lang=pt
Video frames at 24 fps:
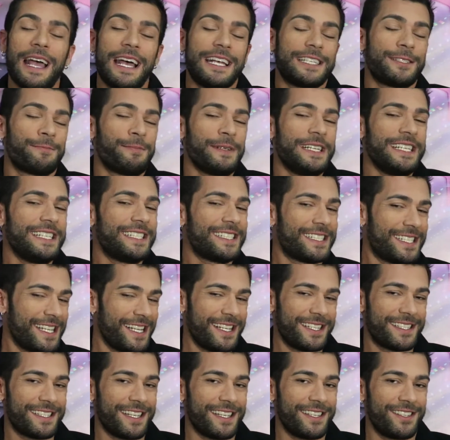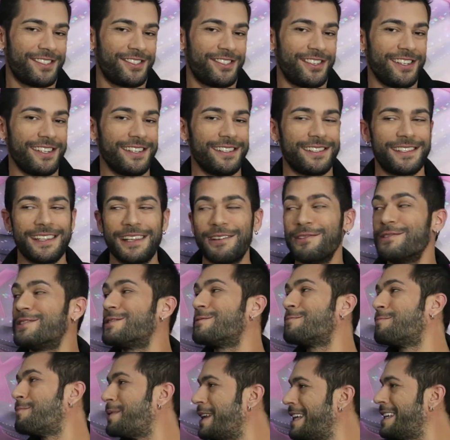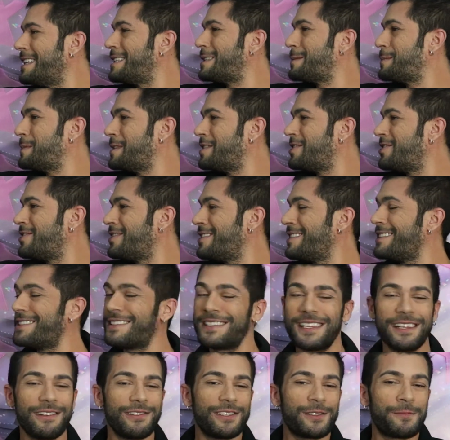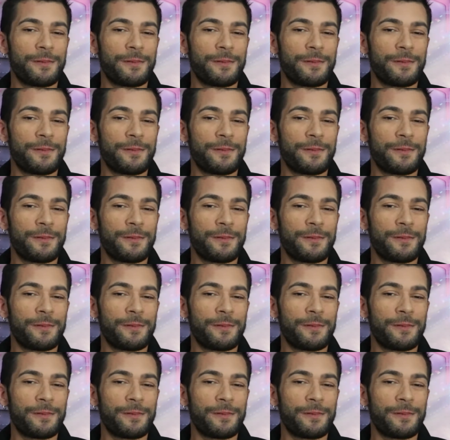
as princesas Disney, os príncipes Disney,